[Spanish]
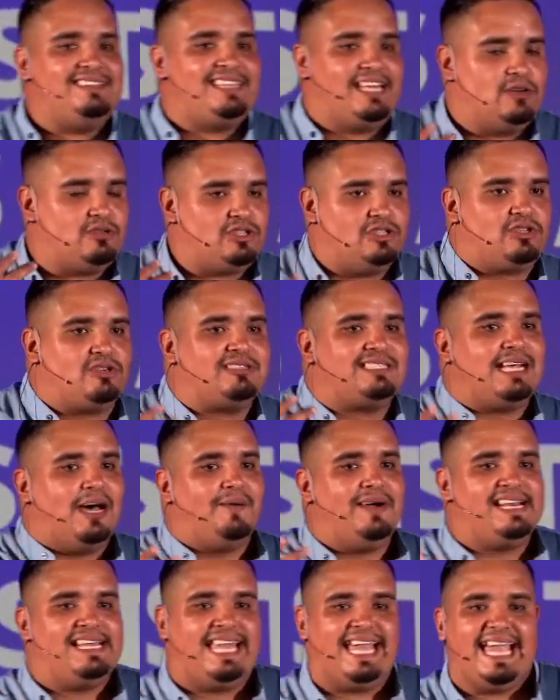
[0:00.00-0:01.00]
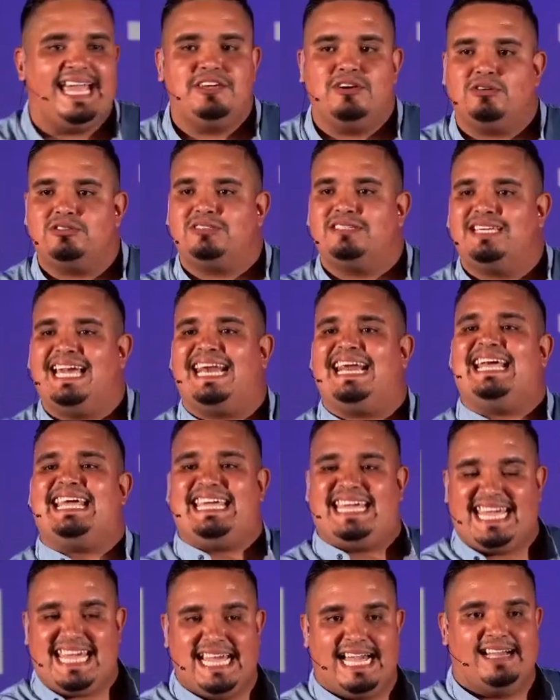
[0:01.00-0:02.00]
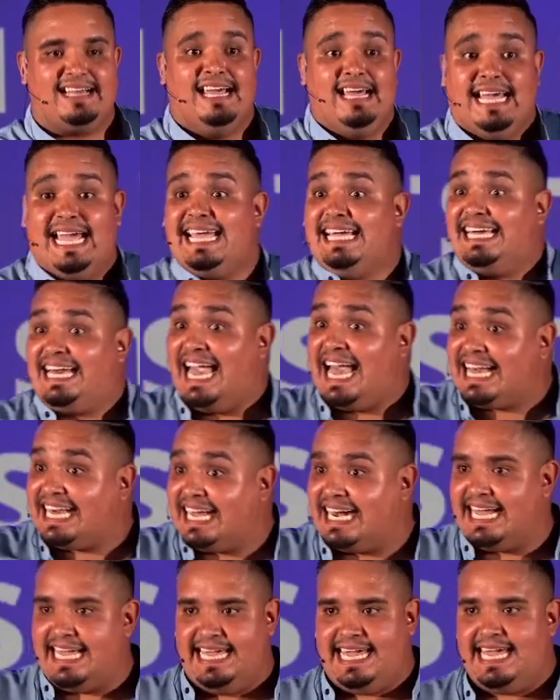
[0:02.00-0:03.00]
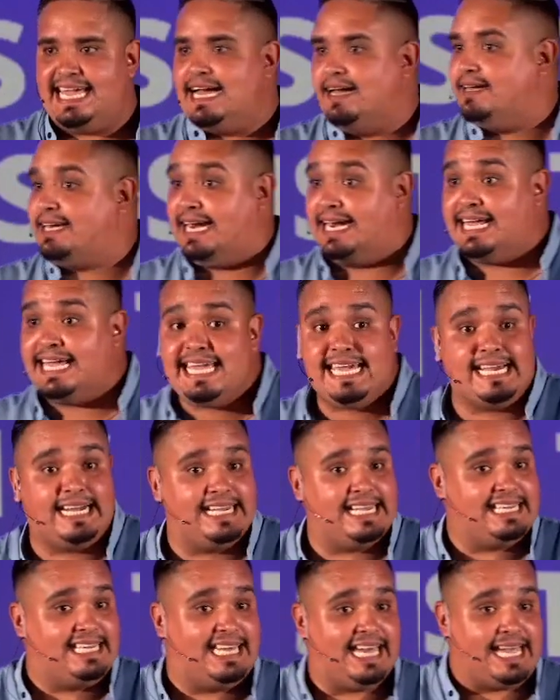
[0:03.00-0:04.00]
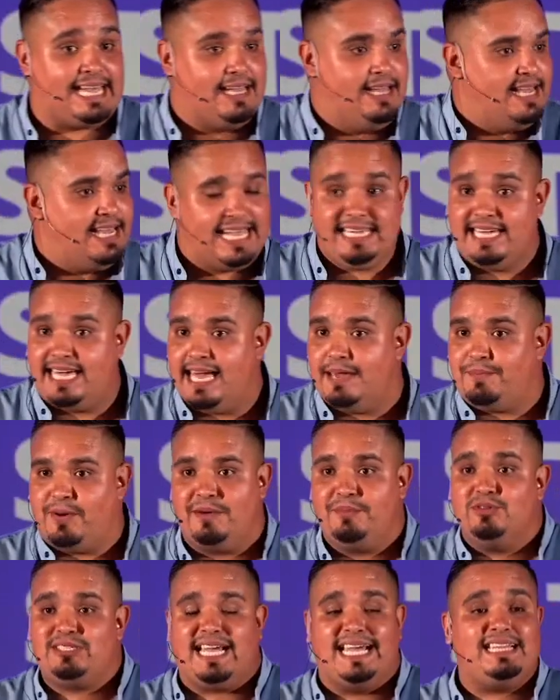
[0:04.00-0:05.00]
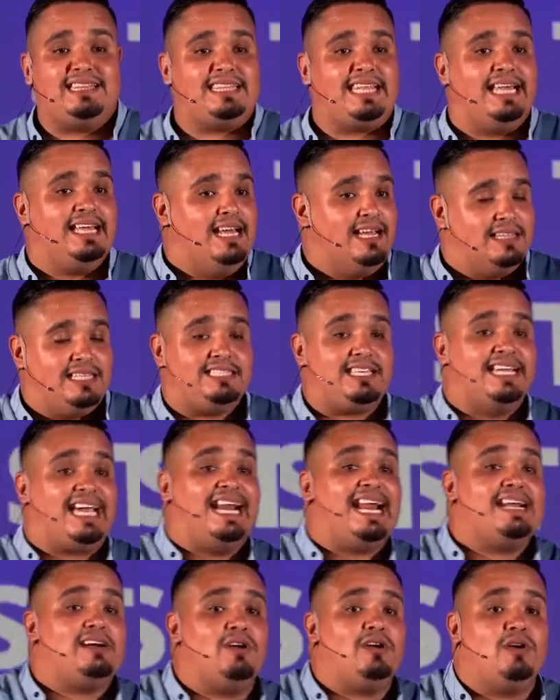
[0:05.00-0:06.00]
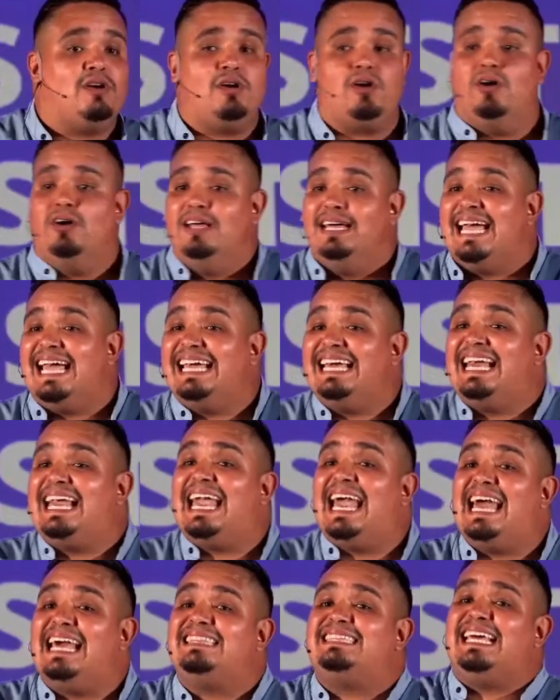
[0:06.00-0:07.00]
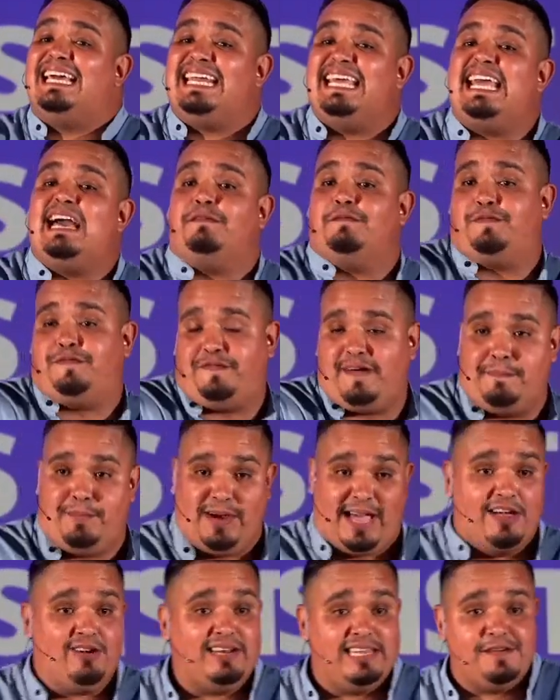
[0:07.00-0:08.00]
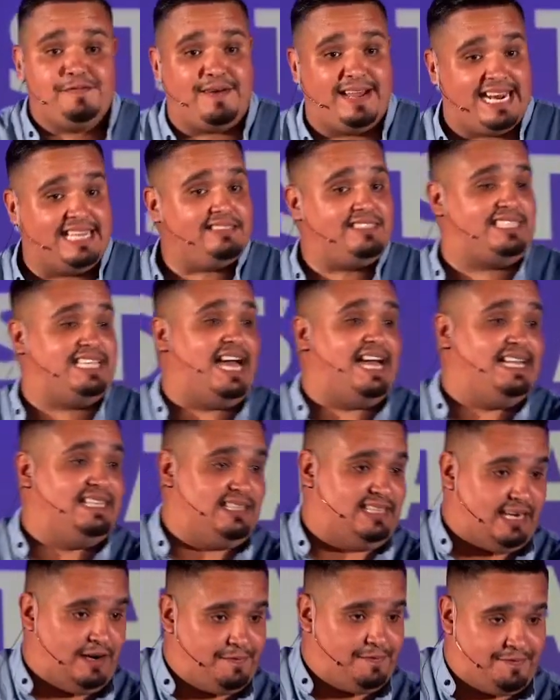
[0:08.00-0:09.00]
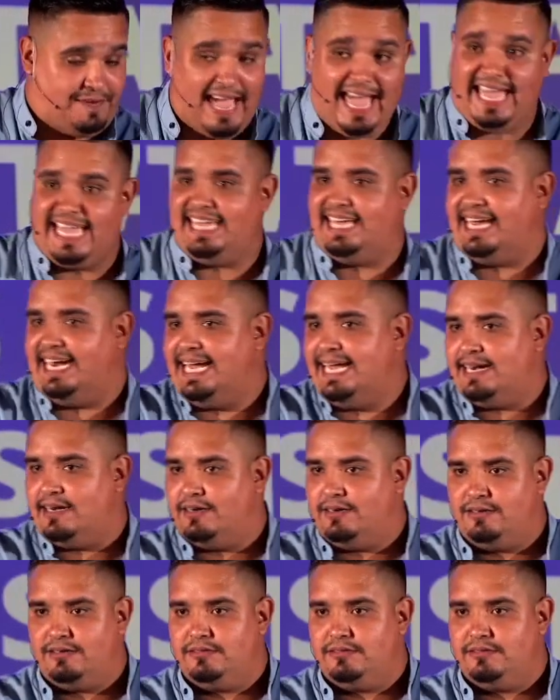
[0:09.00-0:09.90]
nosotros saber que ellos creían. ¿En qué creían? ¿Creían en qué? ¿En qué? Porque mucha gente dice, creen, no, no, no. ¿En qué tenían fe? Porque hay una diferencia entre fe y creer.